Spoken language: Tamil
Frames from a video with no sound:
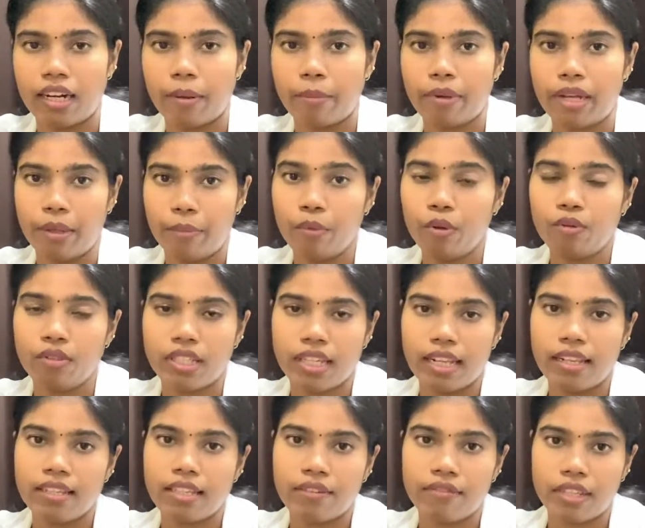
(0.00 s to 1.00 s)
நம்ம இம்யூன்
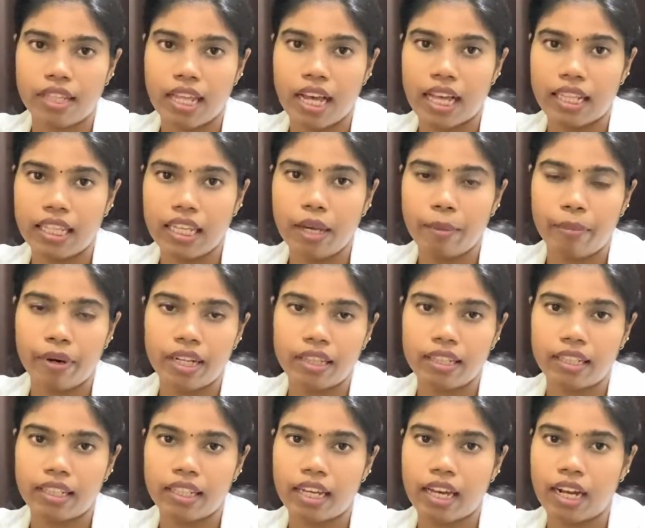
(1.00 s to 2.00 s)
செல்ஸை வந்து
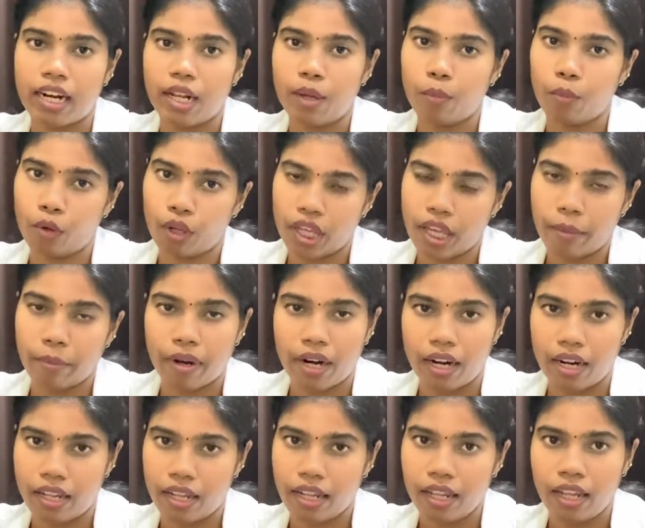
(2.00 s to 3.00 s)
அதிகப்படுத்துறதுக்கான
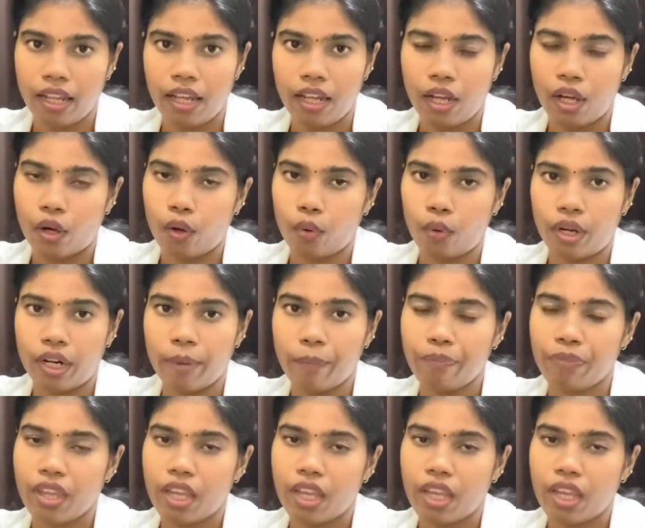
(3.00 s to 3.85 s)
முக்கியமான ஒரு